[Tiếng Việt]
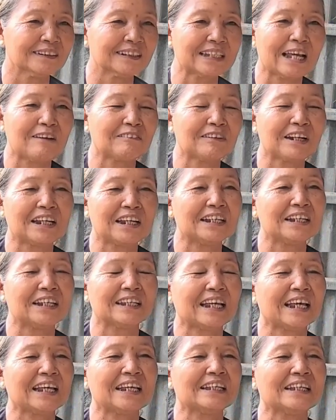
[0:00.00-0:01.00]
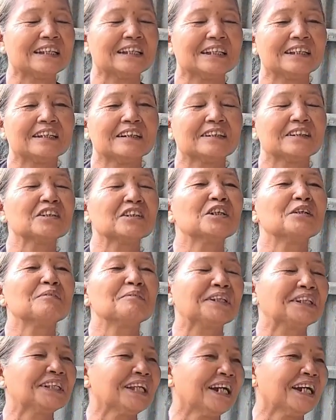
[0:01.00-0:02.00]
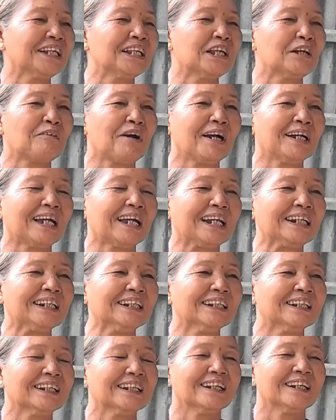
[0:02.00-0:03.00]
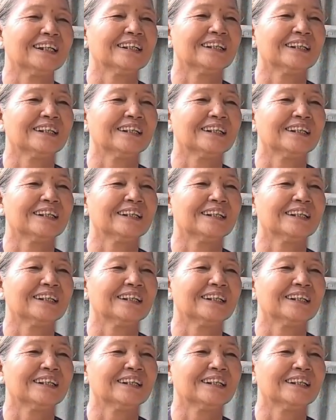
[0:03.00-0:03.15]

Sau này là thầy đưa mình trở về Phật cảnh,